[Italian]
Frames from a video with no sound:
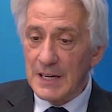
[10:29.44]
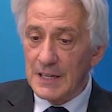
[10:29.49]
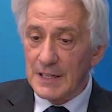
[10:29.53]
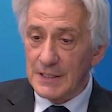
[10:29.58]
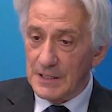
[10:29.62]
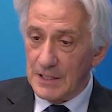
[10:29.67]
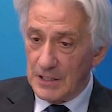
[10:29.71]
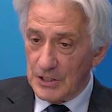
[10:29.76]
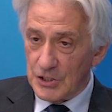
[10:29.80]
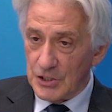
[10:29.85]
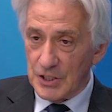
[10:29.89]

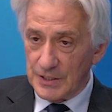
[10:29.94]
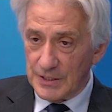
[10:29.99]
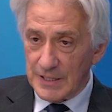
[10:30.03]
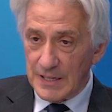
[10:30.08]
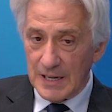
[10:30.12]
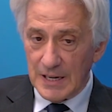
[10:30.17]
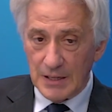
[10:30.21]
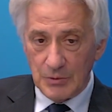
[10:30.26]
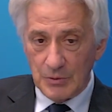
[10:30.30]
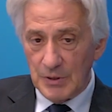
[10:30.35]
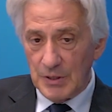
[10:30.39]
nelle
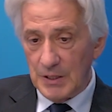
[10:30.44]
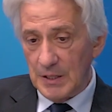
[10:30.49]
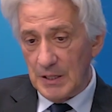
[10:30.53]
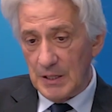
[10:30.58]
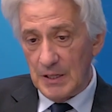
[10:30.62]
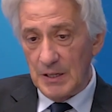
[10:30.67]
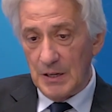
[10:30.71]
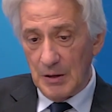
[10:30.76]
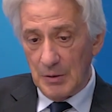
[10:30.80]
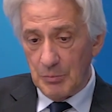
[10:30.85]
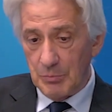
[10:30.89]
città,
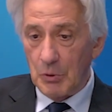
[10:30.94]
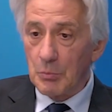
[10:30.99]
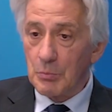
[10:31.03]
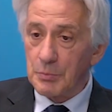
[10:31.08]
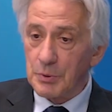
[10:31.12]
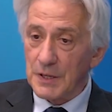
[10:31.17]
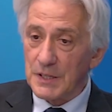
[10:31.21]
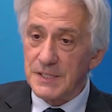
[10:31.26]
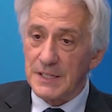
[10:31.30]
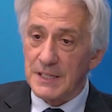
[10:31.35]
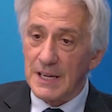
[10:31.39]
quindi è un buon
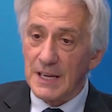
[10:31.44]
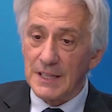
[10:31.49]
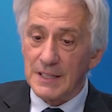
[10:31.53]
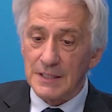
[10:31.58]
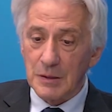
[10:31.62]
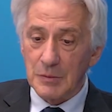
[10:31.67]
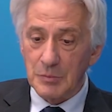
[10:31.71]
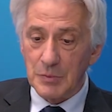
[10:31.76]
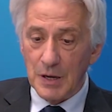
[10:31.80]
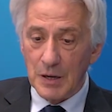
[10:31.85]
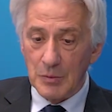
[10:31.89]
presidente
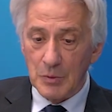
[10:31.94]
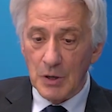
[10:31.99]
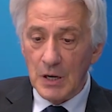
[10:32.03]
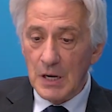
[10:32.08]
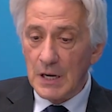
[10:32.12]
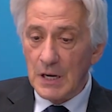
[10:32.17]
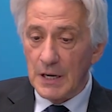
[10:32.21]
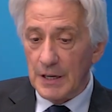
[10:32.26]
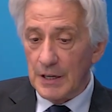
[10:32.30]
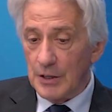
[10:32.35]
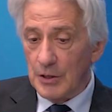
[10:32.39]
abbiamo
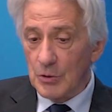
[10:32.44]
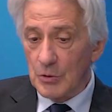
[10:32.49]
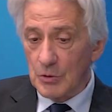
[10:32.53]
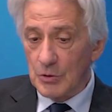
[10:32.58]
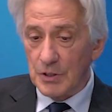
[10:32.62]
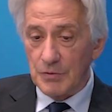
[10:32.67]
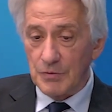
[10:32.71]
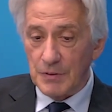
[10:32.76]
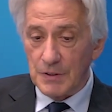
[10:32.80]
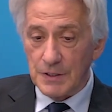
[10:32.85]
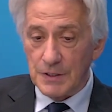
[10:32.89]
e io lo
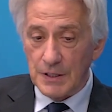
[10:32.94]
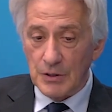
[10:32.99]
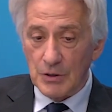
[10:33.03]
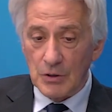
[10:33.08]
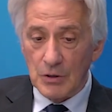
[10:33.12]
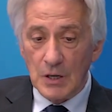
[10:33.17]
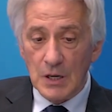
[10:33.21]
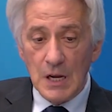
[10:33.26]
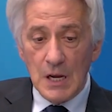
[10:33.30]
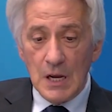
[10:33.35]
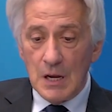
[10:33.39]

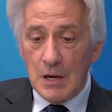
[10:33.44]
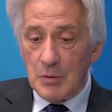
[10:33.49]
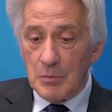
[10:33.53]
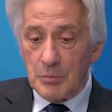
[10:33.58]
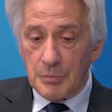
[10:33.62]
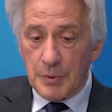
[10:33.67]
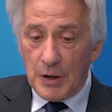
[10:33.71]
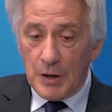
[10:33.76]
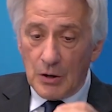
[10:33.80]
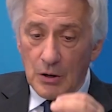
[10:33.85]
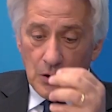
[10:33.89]
rinviterò.
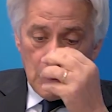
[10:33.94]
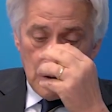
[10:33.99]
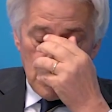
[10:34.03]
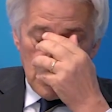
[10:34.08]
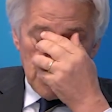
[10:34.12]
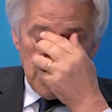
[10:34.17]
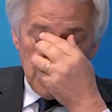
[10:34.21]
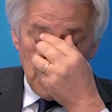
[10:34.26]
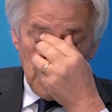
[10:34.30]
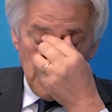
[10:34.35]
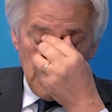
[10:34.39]
Però
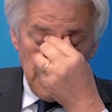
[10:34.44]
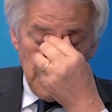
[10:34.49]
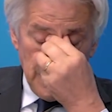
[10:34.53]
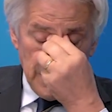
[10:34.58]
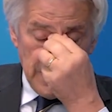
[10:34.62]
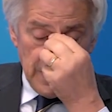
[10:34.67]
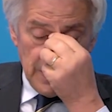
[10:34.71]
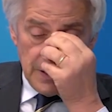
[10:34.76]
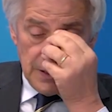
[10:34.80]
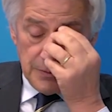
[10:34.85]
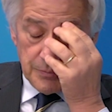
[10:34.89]
voglio
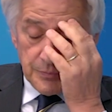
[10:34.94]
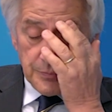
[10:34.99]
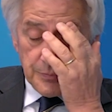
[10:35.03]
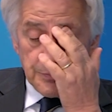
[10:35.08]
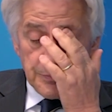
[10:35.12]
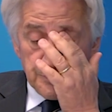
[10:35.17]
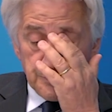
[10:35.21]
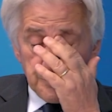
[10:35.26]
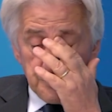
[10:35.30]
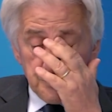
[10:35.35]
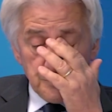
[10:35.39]
dire,
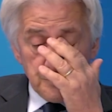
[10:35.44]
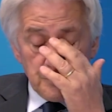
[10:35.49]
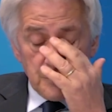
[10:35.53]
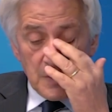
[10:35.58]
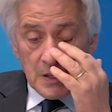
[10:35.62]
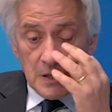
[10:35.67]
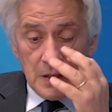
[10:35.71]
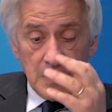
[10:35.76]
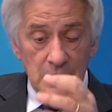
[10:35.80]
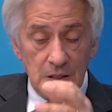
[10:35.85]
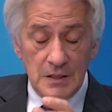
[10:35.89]

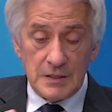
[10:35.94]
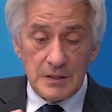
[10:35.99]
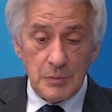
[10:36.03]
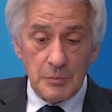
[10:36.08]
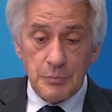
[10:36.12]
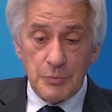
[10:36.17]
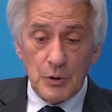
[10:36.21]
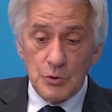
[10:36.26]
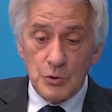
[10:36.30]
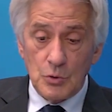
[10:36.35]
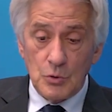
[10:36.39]
eh, il
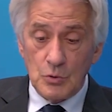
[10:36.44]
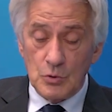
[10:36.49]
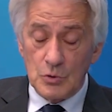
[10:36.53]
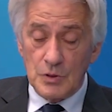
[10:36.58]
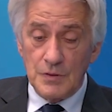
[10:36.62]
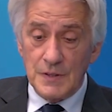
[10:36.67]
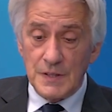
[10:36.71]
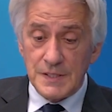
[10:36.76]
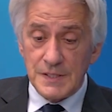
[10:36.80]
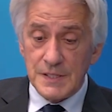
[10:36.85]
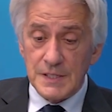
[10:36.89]
rapporto con
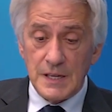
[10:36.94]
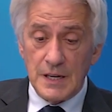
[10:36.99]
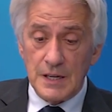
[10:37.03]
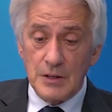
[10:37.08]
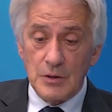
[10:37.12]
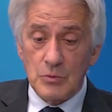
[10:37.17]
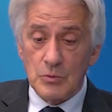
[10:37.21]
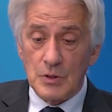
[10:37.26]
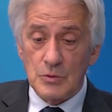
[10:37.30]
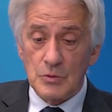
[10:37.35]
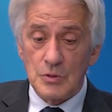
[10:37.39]
l'università,
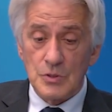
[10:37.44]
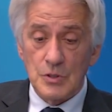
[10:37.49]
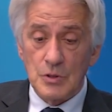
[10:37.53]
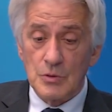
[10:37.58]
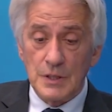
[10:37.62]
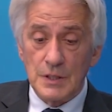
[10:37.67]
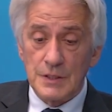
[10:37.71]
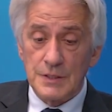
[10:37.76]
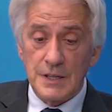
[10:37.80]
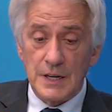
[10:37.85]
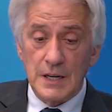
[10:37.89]
io quando sono
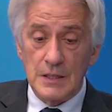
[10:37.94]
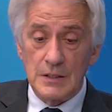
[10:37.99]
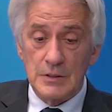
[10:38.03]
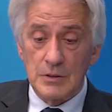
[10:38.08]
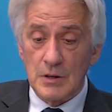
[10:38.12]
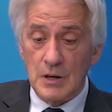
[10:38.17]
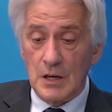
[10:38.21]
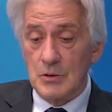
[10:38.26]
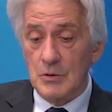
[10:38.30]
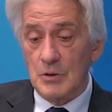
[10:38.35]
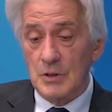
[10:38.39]
entrato,
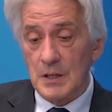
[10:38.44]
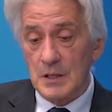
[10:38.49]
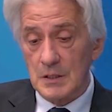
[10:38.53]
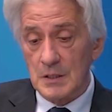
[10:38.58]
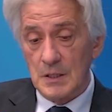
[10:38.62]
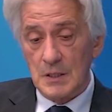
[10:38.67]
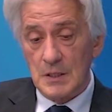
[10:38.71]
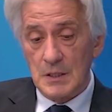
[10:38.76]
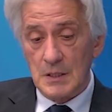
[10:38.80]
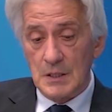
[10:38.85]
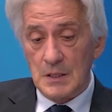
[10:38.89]
allora,
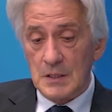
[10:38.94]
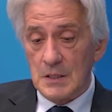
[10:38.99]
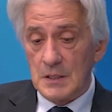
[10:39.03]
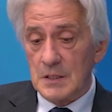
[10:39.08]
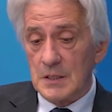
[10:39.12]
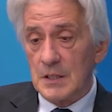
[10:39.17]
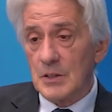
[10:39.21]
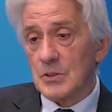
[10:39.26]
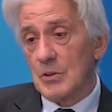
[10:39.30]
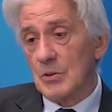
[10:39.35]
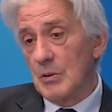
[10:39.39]

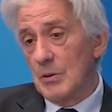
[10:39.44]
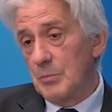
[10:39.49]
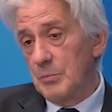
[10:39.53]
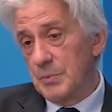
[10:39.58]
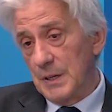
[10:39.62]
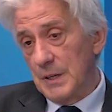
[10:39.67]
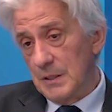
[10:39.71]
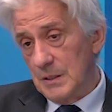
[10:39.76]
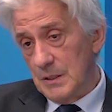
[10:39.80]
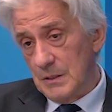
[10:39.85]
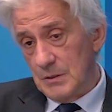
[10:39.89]
io sono un
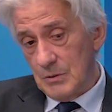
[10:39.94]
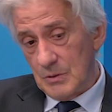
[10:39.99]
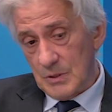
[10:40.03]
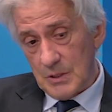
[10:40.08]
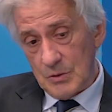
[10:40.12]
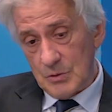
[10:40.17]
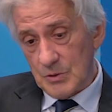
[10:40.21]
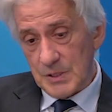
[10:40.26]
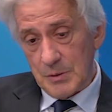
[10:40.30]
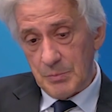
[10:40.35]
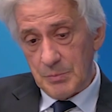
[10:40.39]
imprenditore,
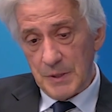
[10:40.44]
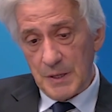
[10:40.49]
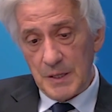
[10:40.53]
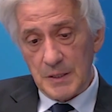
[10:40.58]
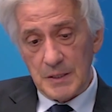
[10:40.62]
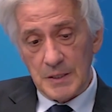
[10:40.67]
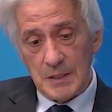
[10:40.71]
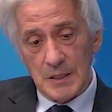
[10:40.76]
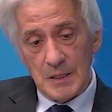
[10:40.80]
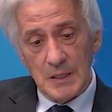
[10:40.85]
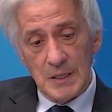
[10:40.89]
lo
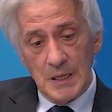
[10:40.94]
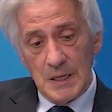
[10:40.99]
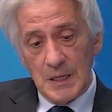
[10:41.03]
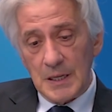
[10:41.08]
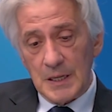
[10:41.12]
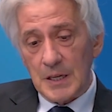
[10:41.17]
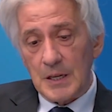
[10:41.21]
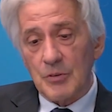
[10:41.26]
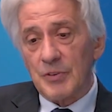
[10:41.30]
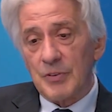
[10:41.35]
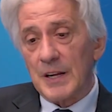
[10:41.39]
sapete,
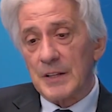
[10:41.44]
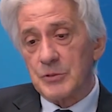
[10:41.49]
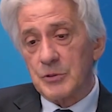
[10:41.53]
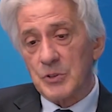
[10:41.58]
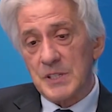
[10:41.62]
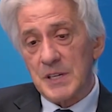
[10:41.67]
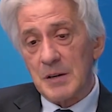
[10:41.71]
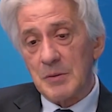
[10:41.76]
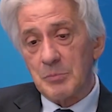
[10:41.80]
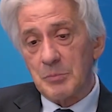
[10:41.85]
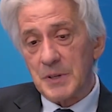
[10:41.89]
io ho fatto
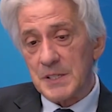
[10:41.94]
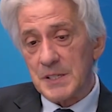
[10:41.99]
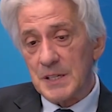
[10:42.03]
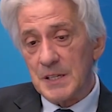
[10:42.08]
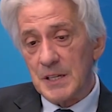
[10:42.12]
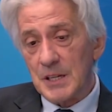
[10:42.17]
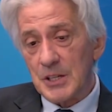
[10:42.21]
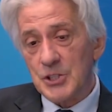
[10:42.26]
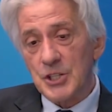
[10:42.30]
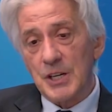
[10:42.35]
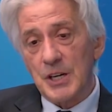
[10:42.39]
sempre
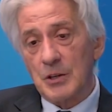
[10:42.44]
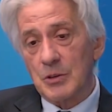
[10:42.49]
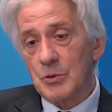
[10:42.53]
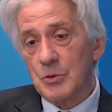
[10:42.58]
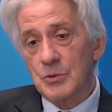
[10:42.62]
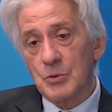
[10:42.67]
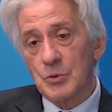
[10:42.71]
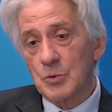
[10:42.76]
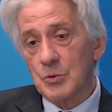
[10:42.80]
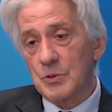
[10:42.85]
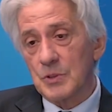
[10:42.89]
sinergia con
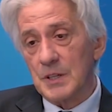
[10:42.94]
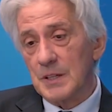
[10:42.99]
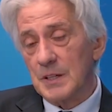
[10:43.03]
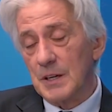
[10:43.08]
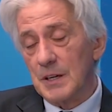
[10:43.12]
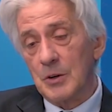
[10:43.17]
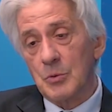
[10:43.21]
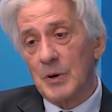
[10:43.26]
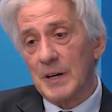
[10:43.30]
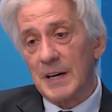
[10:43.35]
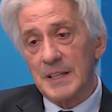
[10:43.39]
tutti in
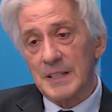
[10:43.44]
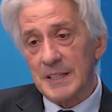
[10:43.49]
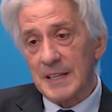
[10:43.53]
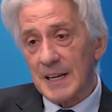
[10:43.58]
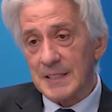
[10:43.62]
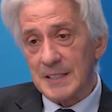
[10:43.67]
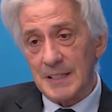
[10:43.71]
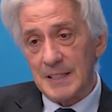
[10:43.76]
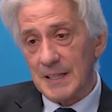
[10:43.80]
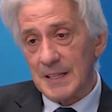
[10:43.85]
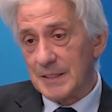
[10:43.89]
40
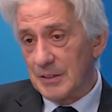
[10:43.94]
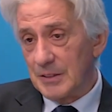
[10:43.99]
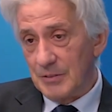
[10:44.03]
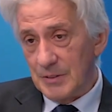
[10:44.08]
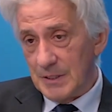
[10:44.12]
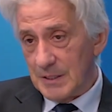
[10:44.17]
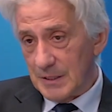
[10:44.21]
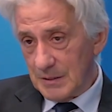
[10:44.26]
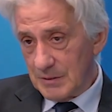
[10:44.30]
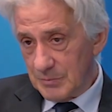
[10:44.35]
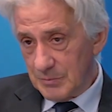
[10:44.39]
anni in
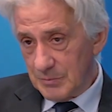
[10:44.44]
attività.